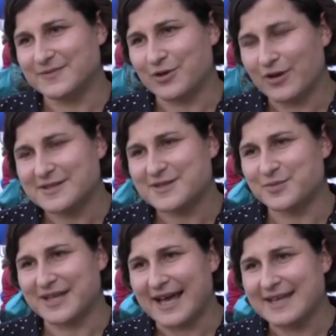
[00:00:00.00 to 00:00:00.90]
Leute
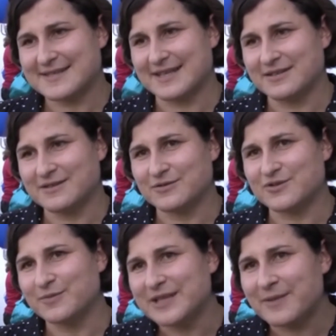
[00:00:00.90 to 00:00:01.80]
zu
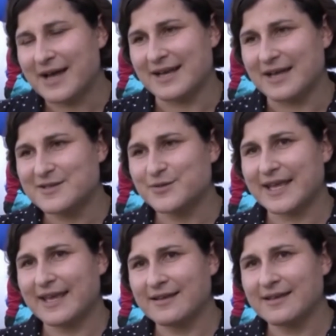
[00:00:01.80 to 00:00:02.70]
begeistern, zu mitmachen,
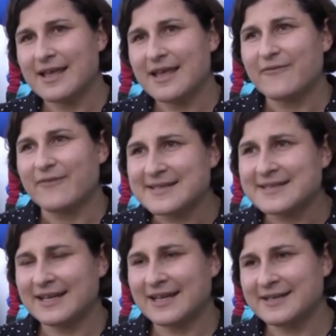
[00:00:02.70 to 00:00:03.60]
anzuregen. Wenn
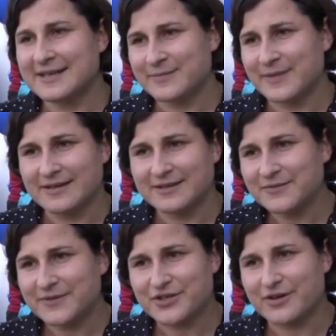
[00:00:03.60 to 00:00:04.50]
sie dann allerdings mal
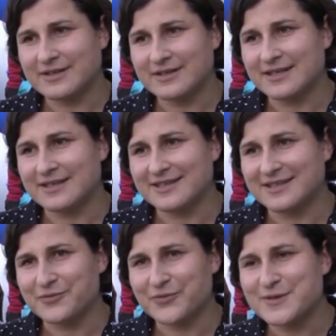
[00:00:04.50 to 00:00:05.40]
irgendwie schon den,
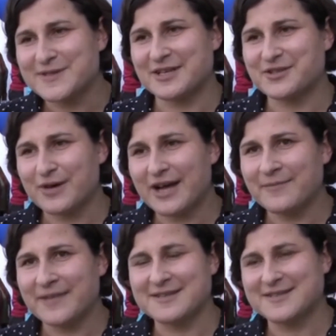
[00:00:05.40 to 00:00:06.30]
den Fuß in der Tür
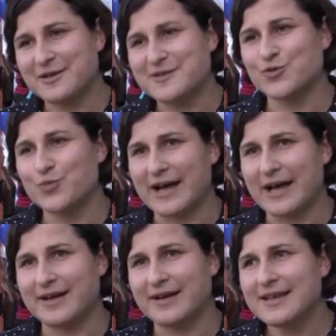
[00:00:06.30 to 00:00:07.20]
haben, dann ist alles super.
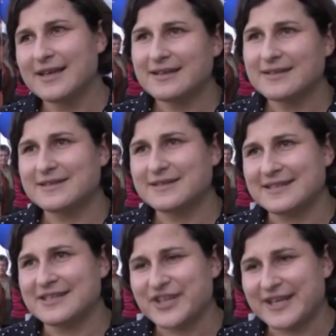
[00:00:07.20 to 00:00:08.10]
Aber
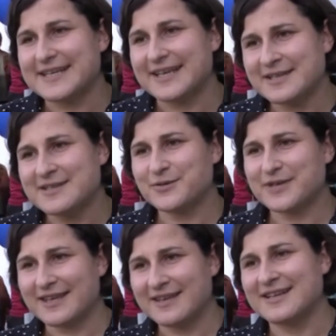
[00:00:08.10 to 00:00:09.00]
den Schritt dahin zu
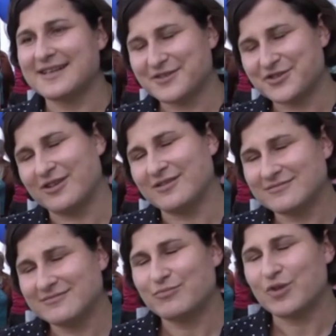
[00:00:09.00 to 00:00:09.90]
kriegen, das ist
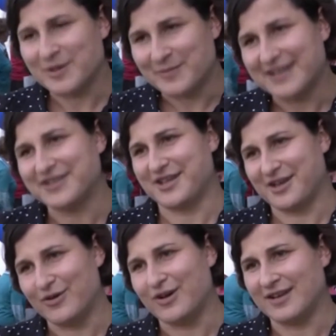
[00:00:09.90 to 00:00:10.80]
schon
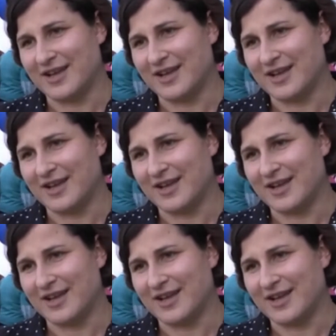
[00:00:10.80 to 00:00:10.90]
problematischer geworden.